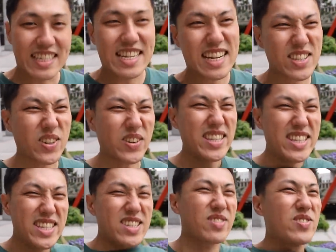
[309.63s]
いやそれ
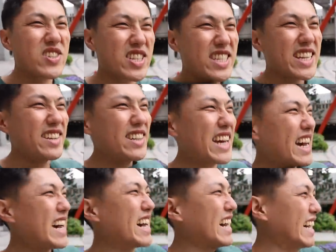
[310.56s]
にしちゃ蒸してる
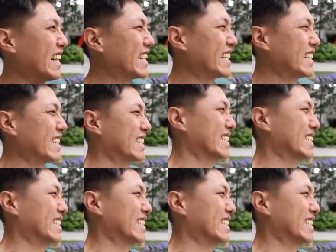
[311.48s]
な